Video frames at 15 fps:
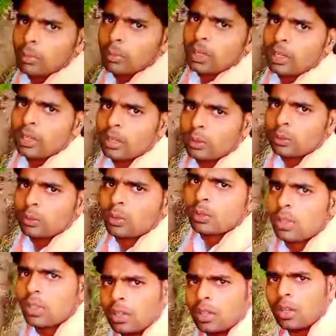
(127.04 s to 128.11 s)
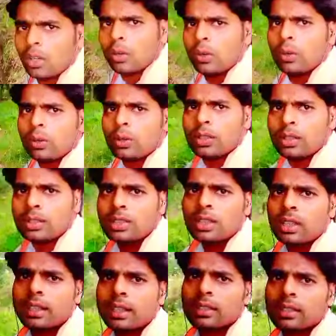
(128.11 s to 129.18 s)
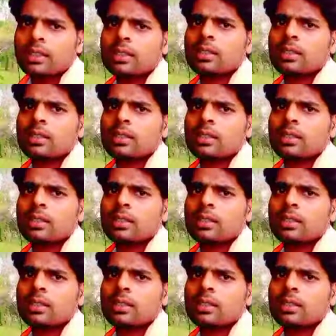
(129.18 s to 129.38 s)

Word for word: मैं बैठा हूँ और चलिए